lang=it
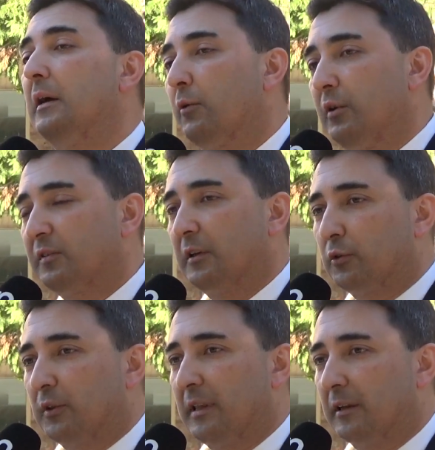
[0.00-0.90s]
Qui è
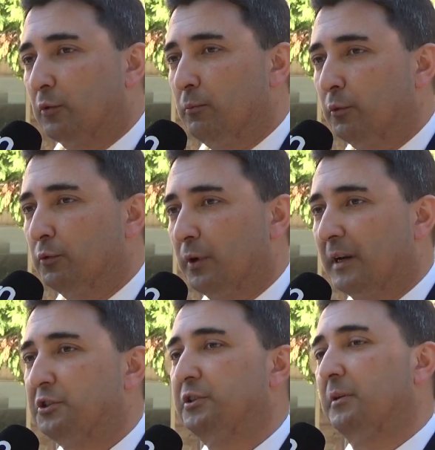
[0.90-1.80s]
stato tagliato un punto
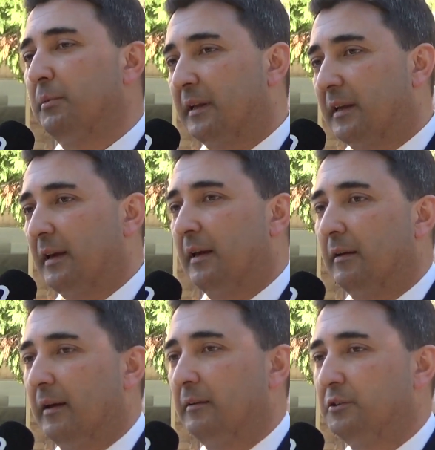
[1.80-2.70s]
nascite perché eh,